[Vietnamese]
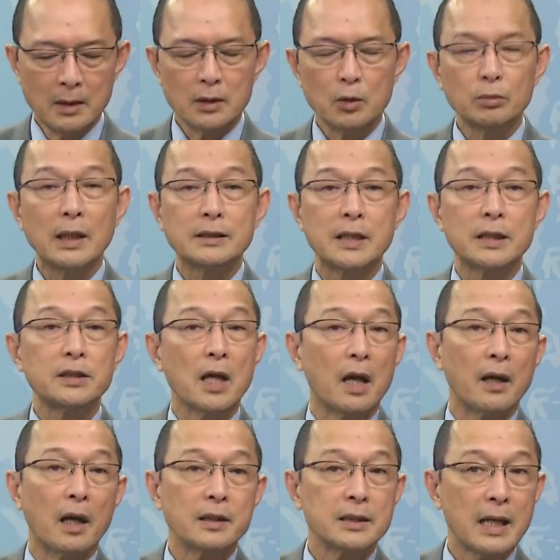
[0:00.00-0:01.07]
chúng ta sẽ chờ
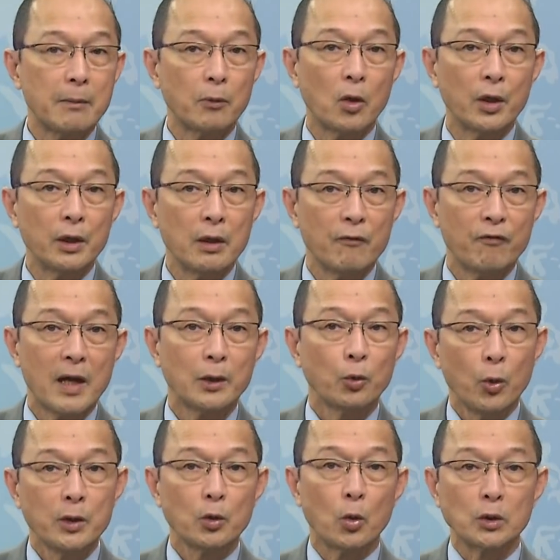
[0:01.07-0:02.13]
đợi xem coi phán
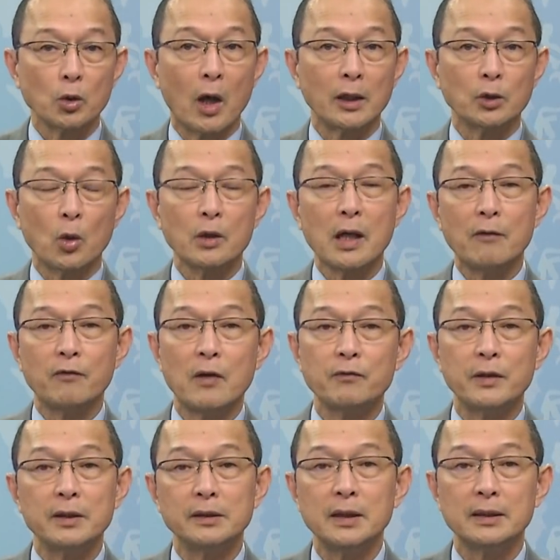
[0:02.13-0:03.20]
quyết của tòa tối cao pháp
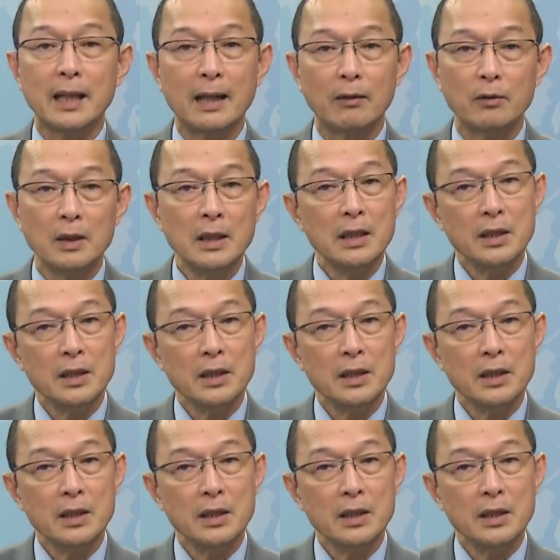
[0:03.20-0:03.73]
viện như thế nào